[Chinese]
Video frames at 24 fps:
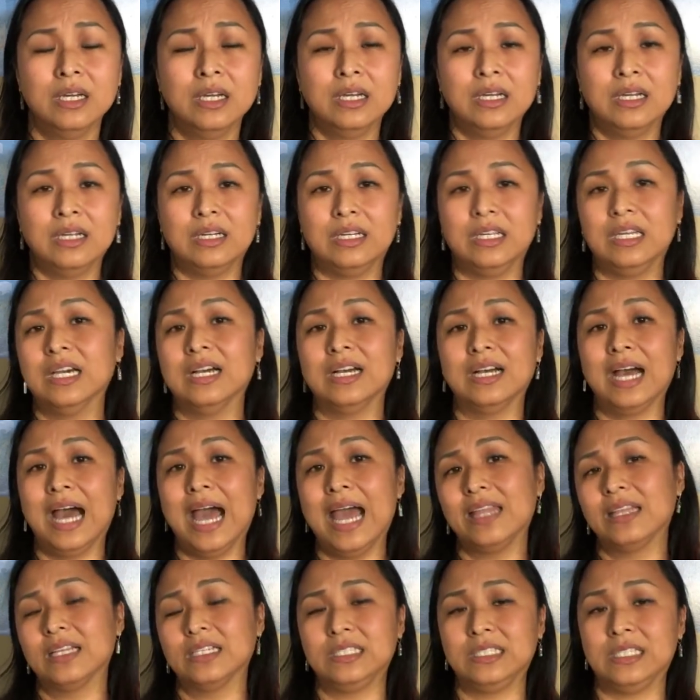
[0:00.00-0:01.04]
你很
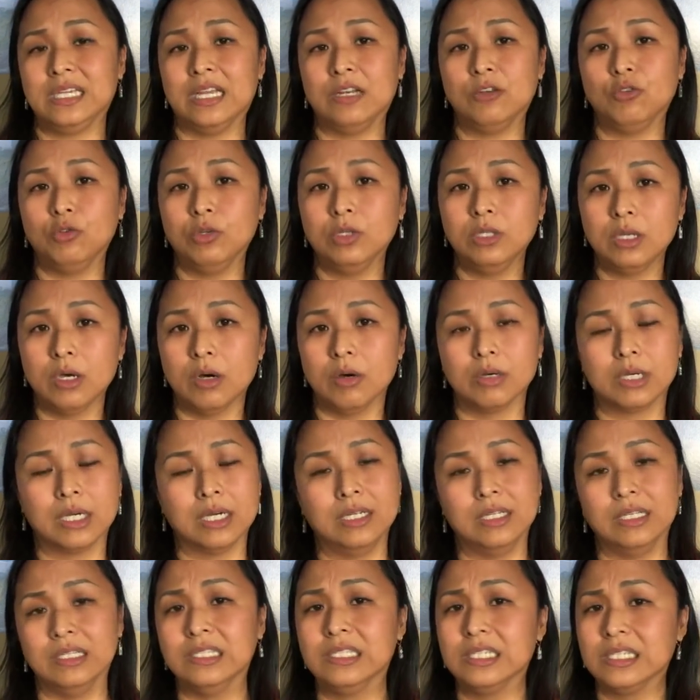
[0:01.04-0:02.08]
爱的前女友，可
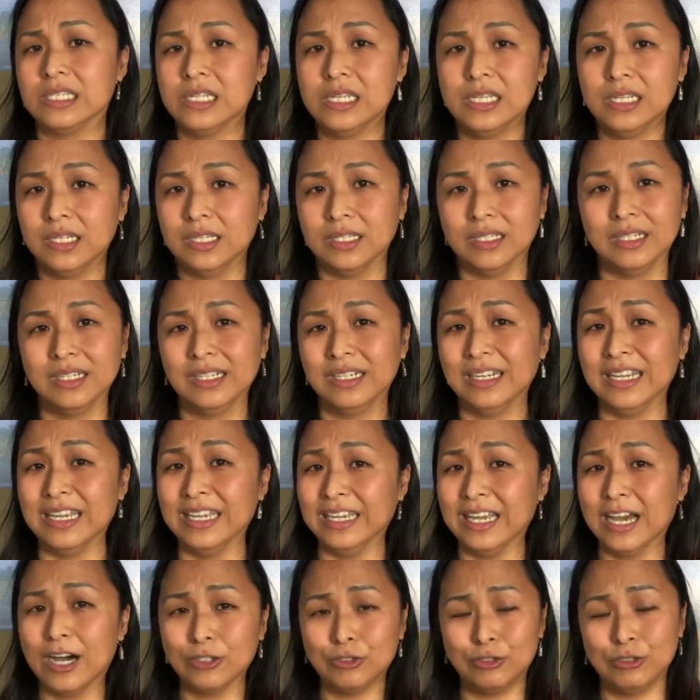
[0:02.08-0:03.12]
能是你
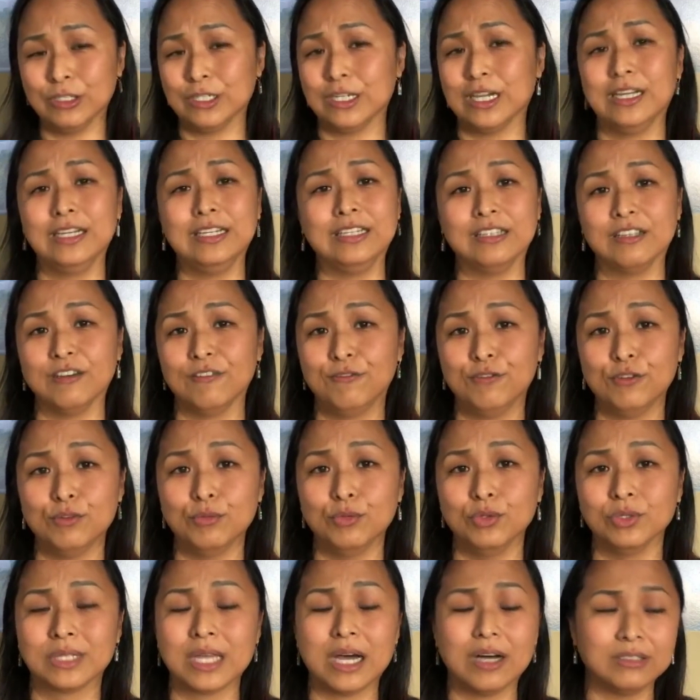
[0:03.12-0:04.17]
要去跟你的父
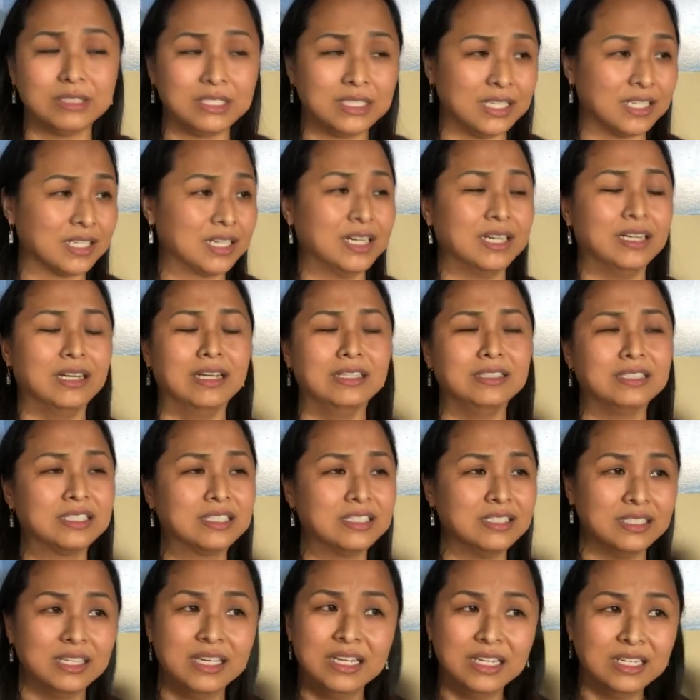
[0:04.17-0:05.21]
母道歉，可能
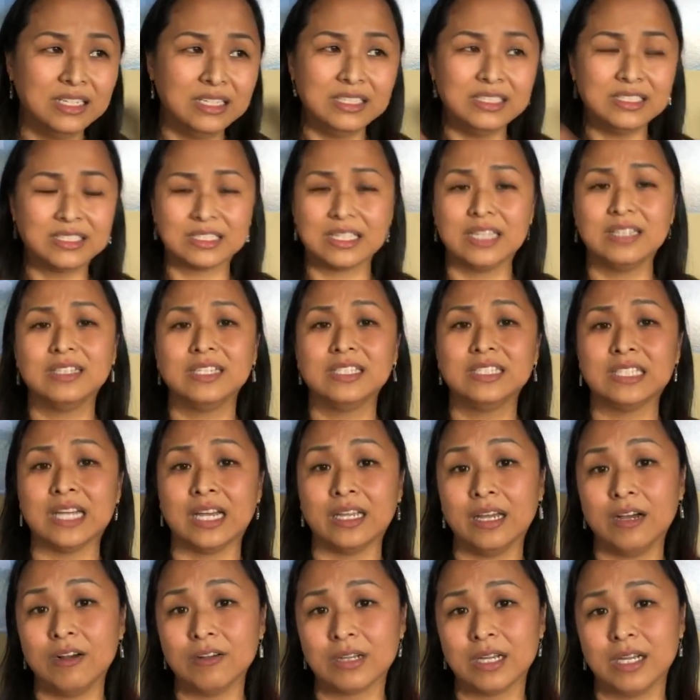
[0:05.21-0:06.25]
是你真的想
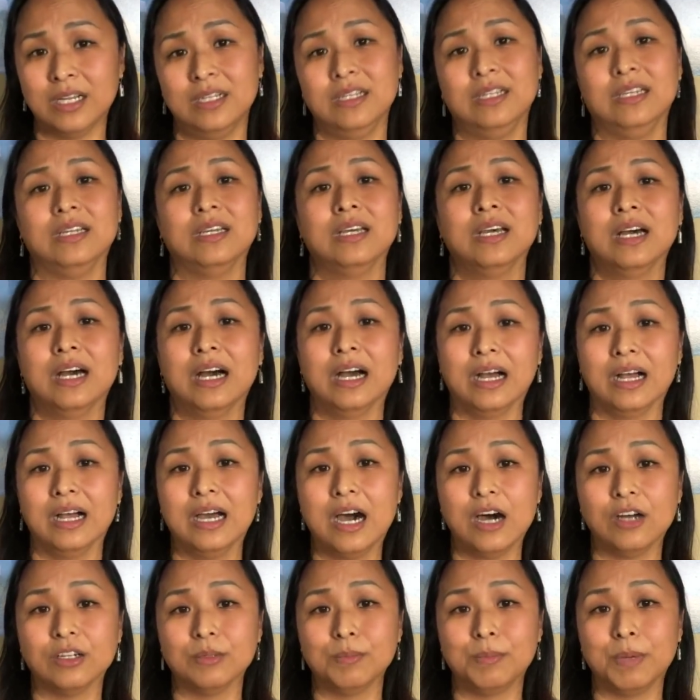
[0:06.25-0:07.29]
要跟你很
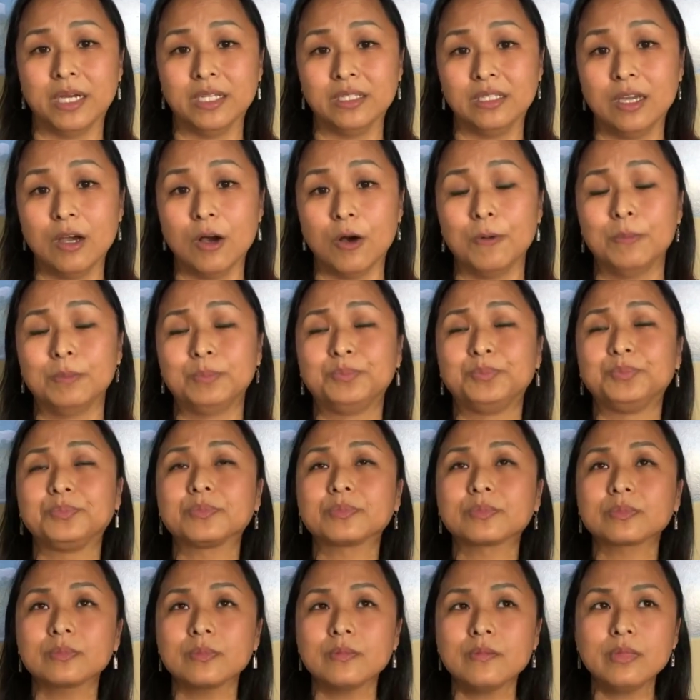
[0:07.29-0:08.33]
好的朋友，
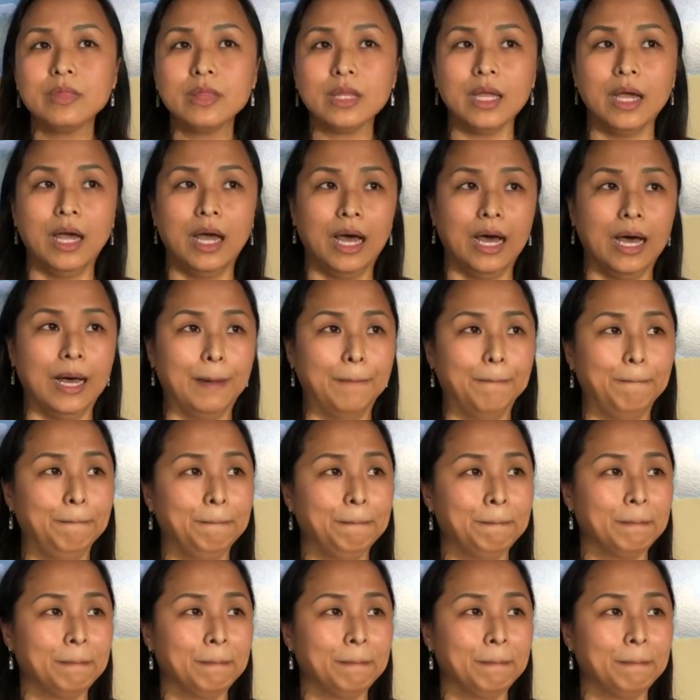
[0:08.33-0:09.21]
嗯。